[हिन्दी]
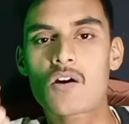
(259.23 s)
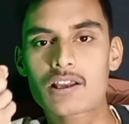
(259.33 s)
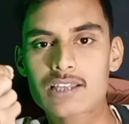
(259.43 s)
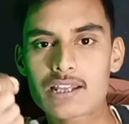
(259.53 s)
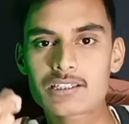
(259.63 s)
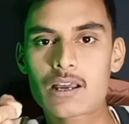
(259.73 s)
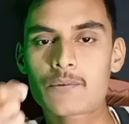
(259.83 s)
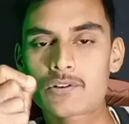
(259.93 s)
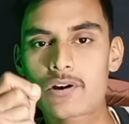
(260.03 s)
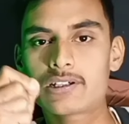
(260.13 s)
और आसानी से आप
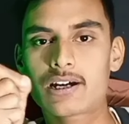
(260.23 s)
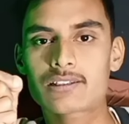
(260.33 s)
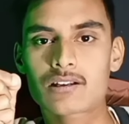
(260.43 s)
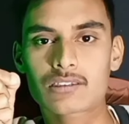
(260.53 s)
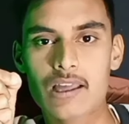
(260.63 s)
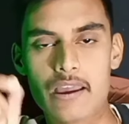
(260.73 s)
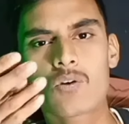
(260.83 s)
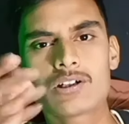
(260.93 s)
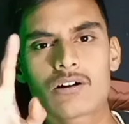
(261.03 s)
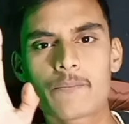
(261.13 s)
रिकॉर्डिंग कर सकते हैं
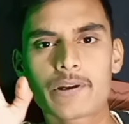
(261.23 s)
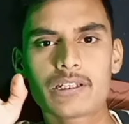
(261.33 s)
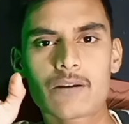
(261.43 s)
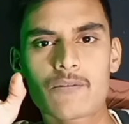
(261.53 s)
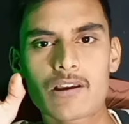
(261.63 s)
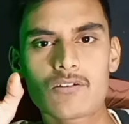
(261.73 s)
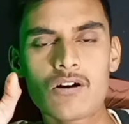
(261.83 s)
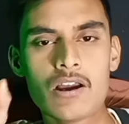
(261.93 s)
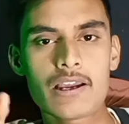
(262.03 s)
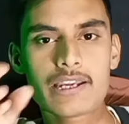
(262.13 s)
कोई कंपनी का मोबाइल
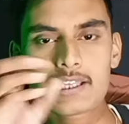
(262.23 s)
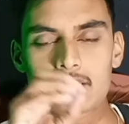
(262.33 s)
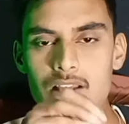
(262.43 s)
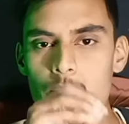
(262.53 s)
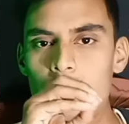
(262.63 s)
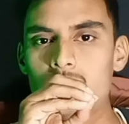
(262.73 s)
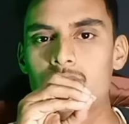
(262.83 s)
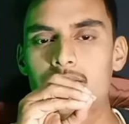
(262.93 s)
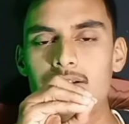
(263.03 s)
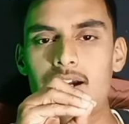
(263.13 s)
हो ये आप लोग
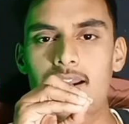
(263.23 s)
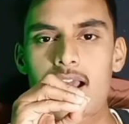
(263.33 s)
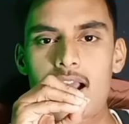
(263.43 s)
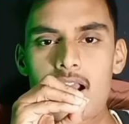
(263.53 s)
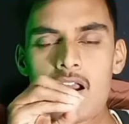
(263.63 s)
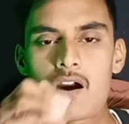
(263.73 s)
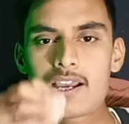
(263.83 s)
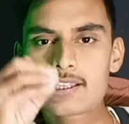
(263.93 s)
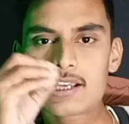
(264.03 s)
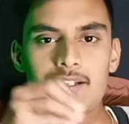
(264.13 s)
सेटिंग करना है
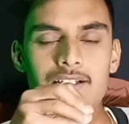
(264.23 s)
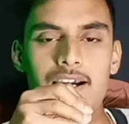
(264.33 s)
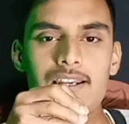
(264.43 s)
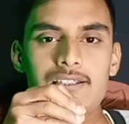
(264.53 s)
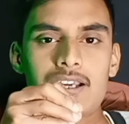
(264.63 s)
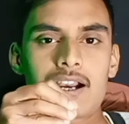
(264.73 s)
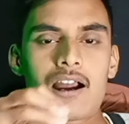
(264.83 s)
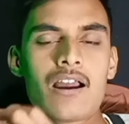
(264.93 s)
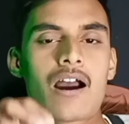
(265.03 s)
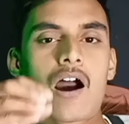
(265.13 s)
ये सेटिंग कर लीजिएगा
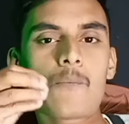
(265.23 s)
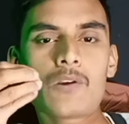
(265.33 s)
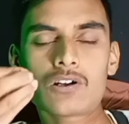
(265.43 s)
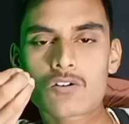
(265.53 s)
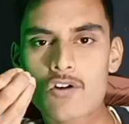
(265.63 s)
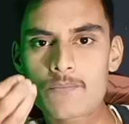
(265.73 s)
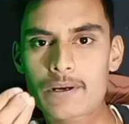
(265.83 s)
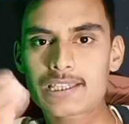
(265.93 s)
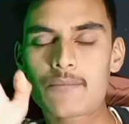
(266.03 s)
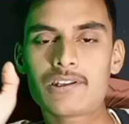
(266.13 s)
आप लोग को कोई
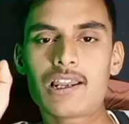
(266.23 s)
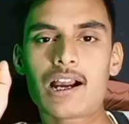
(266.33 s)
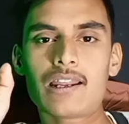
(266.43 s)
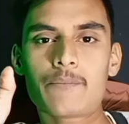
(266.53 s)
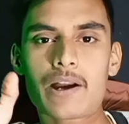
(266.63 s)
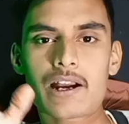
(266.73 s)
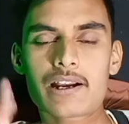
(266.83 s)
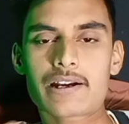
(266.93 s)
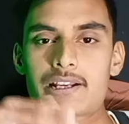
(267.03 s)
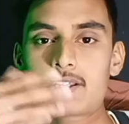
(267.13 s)
पता भी नहीं लगाने पाएगा
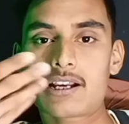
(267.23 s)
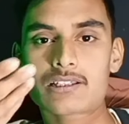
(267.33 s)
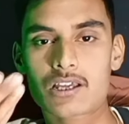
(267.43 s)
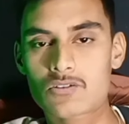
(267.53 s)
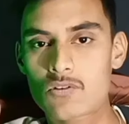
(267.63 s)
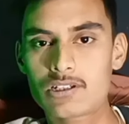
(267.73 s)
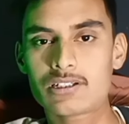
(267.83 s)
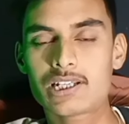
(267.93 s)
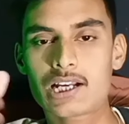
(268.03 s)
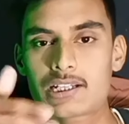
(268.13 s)
कि कैसे कैसे रिकॉर्डिंग
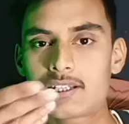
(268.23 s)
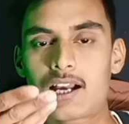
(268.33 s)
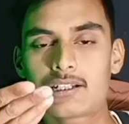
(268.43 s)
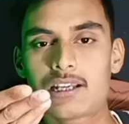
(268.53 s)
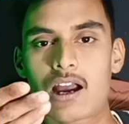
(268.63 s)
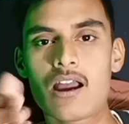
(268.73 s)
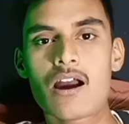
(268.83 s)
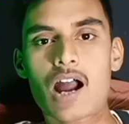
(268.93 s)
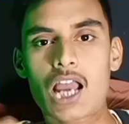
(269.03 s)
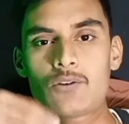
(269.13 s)
किया कि क्या किया
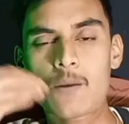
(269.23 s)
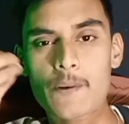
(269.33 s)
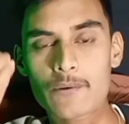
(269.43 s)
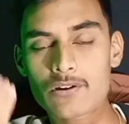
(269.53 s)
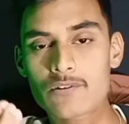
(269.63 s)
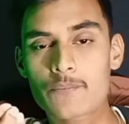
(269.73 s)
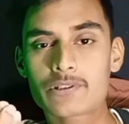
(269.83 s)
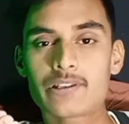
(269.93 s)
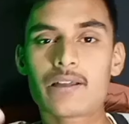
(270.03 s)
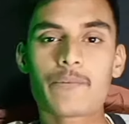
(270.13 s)
आई होप आप लोग वीडियो
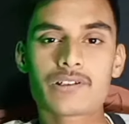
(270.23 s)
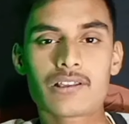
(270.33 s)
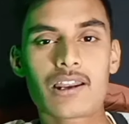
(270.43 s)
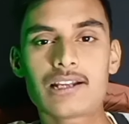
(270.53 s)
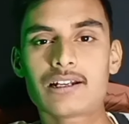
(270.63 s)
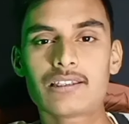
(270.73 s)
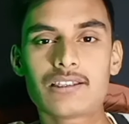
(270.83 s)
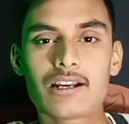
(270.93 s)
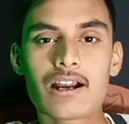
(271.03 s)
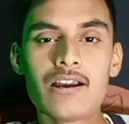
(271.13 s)
पसंद है पसंद है लाइक कर
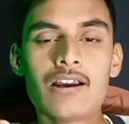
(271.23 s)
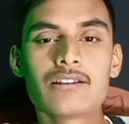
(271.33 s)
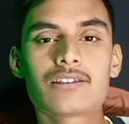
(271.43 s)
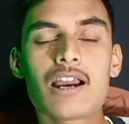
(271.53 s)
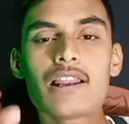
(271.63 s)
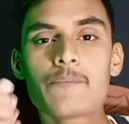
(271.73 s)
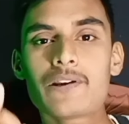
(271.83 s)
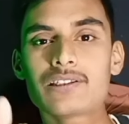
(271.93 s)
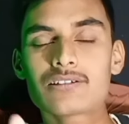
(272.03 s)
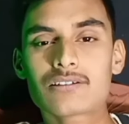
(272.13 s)
दीजिएगा चैनल पर
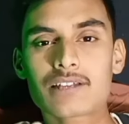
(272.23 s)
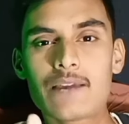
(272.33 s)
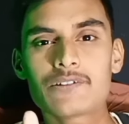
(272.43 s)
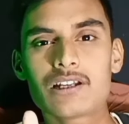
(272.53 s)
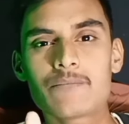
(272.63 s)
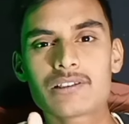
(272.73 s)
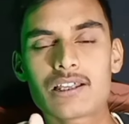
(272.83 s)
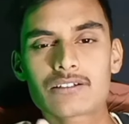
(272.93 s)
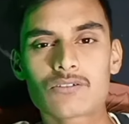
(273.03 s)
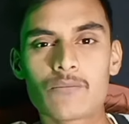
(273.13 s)
है तो सब्सक्राइब कीजिए मिलते
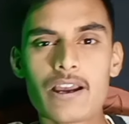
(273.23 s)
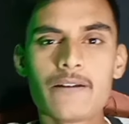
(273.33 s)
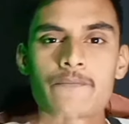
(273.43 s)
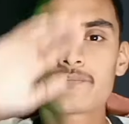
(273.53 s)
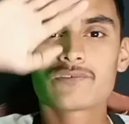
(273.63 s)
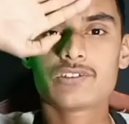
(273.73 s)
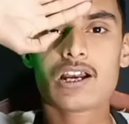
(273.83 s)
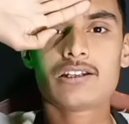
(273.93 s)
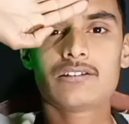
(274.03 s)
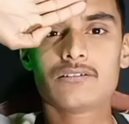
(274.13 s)
हैं नेक्स्ट वीडियो में
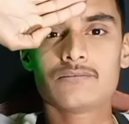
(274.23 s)
जय